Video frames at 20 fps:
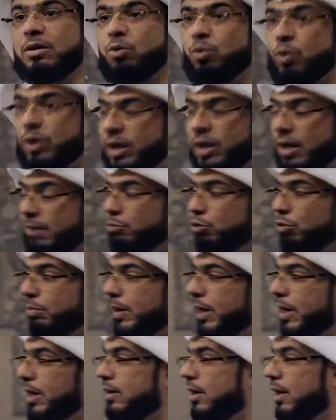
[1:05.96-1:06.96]
وذهبت
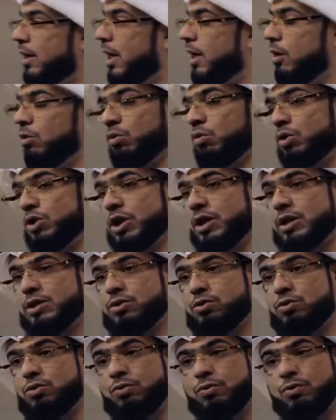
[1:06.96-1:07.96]
بعيدا عنك
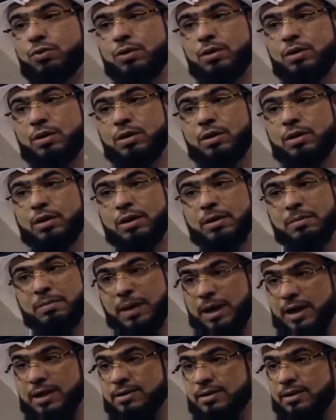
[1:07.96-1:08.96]
وجلست
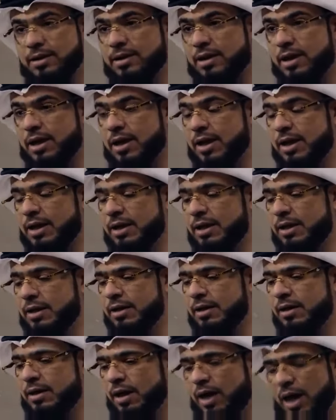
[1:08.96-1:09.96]
مع أصدقائي
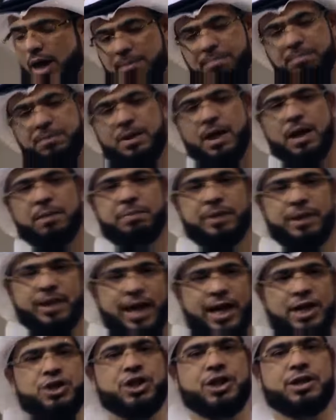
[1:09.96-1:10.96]
أبدأ
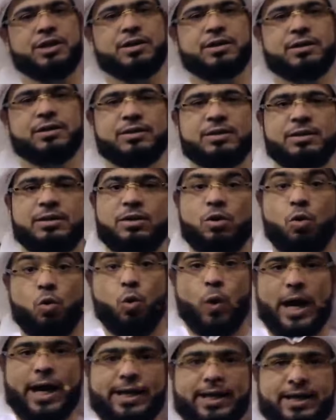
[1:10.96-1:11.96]
بنهشك
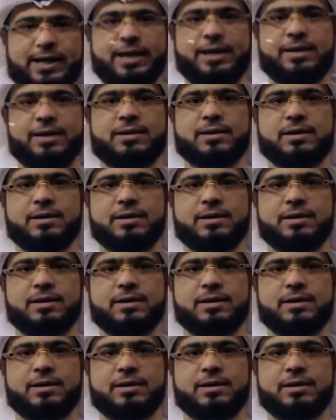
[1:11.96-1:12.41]
وأكلك